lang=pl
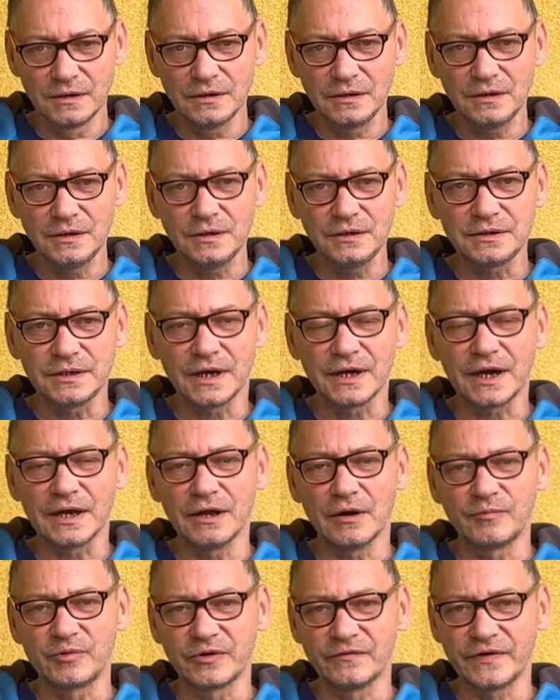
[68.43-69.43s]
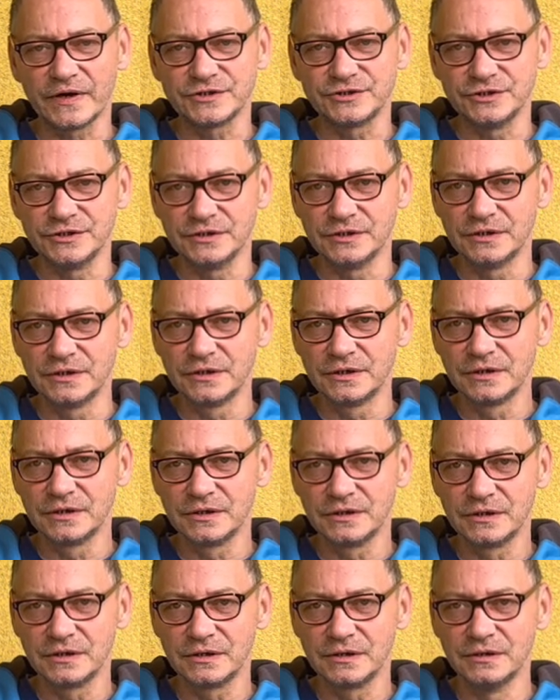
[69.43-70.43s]
I ten kanał prowadzi
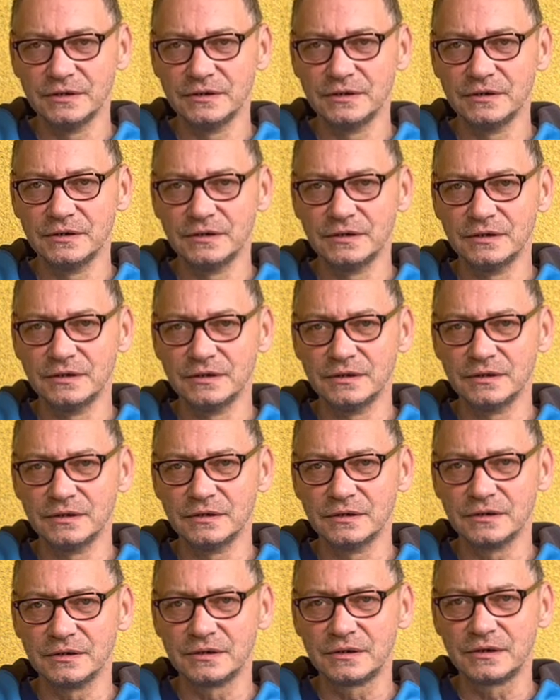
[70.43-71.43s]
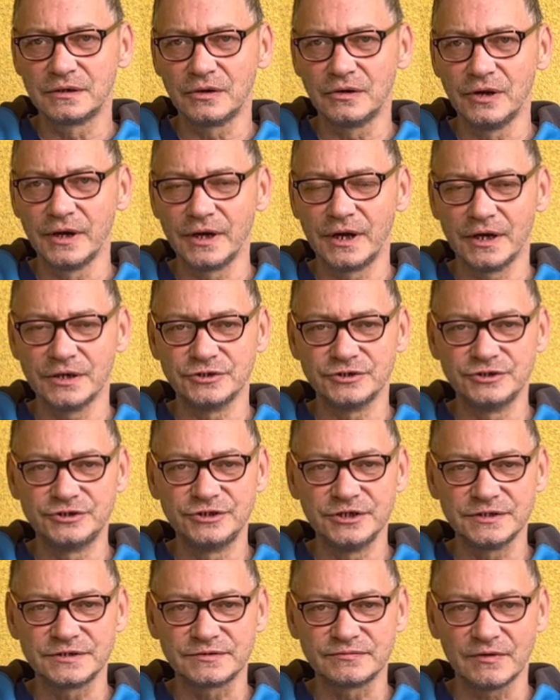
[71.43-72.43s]
yy, kolega
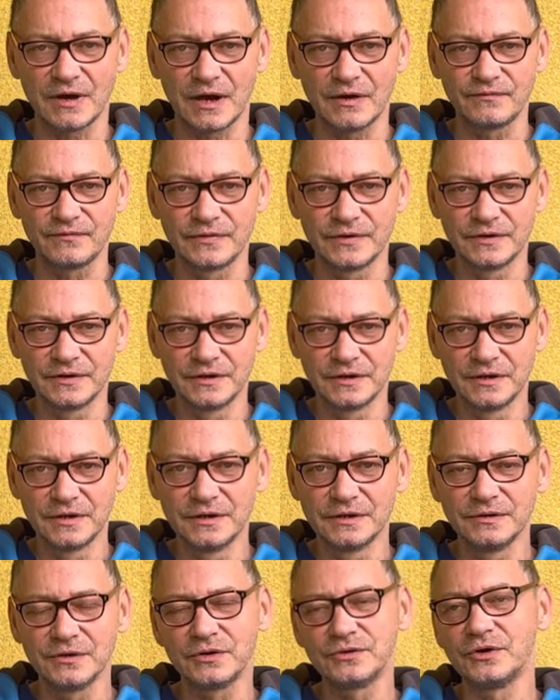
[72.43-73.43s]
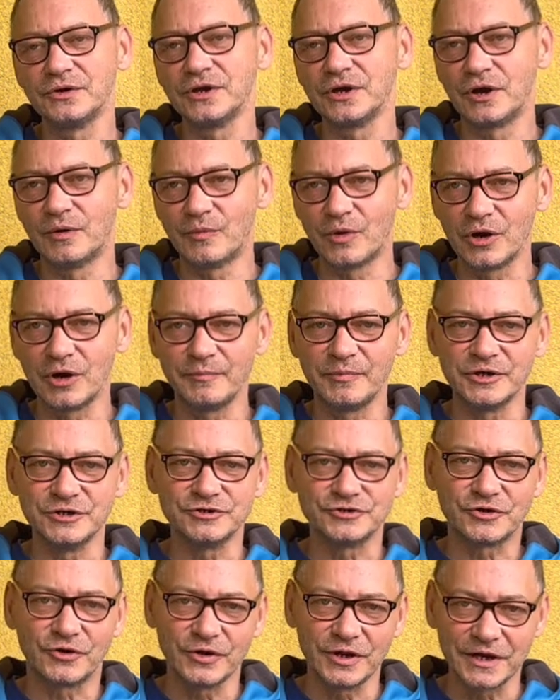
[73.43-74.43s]
Zdzisław. No do niego mogę
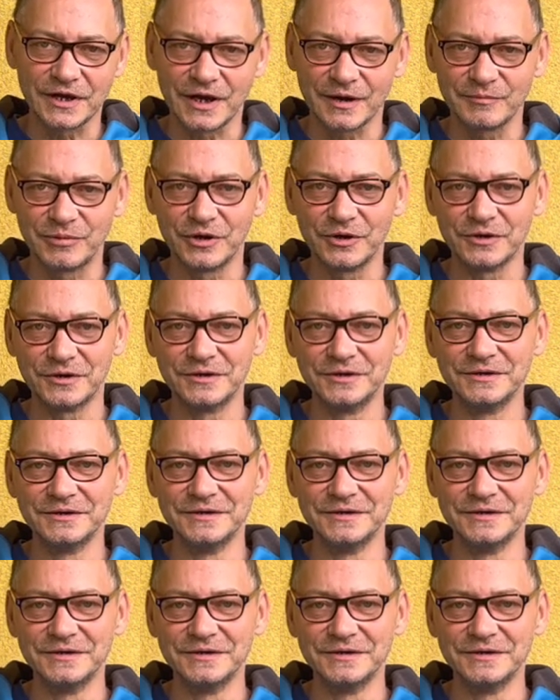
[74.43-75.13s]
powiedzieć kolega, bo